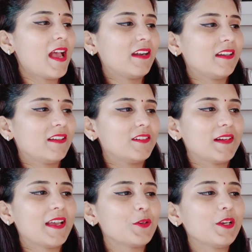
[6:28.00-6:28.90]
एंड
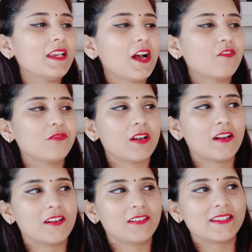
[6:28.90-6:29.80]
आई रियली लव
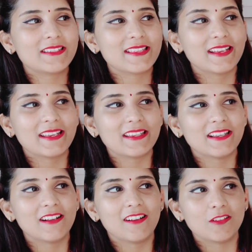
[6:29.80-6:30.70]
द डिज़ाइन
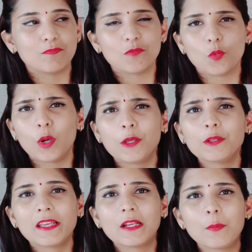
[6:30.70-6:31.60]
वॉट
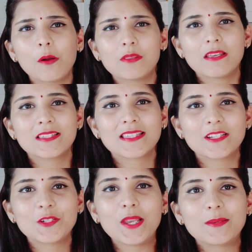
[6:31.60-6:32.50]
यू थिंक अबाउट दिस
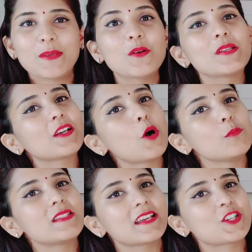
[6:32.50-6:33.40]
डू लेट मी नो इन द
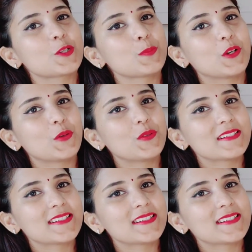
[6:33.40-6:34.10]
कॉमेंट सेक्शन बिलो